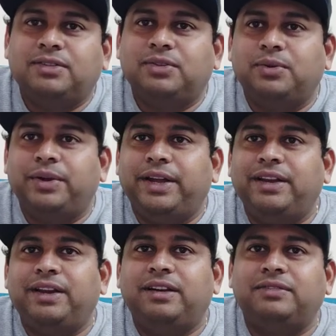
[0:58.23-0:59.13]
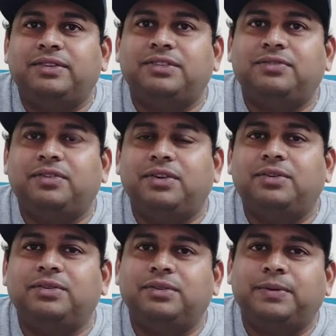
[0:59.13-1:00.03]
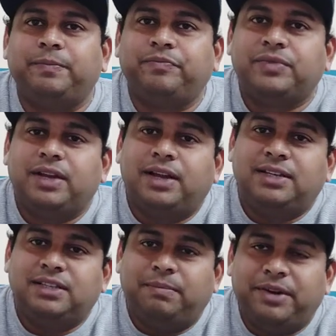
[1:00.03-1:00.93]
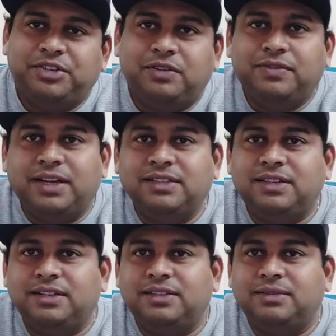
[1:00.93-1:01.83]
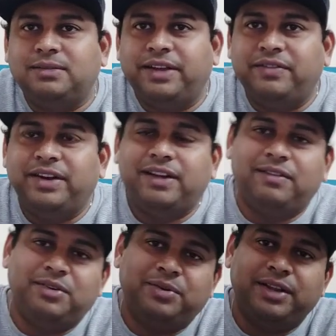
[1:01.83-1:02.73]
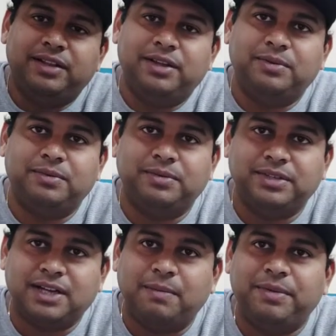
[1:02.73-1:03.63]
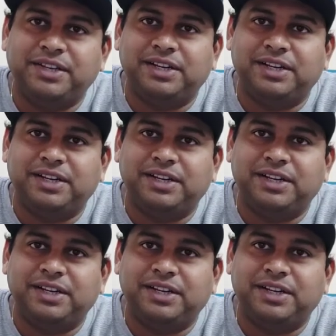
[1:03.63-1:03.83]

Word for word: సో ఏంటంటే ఫస్ట్ ఆఫ్ ఆల్ సపరేషన్ ఆఫ్ కన్సర్న్స్ ఏమన్నా ఏమైనా ఉంటే నేను కంపేర్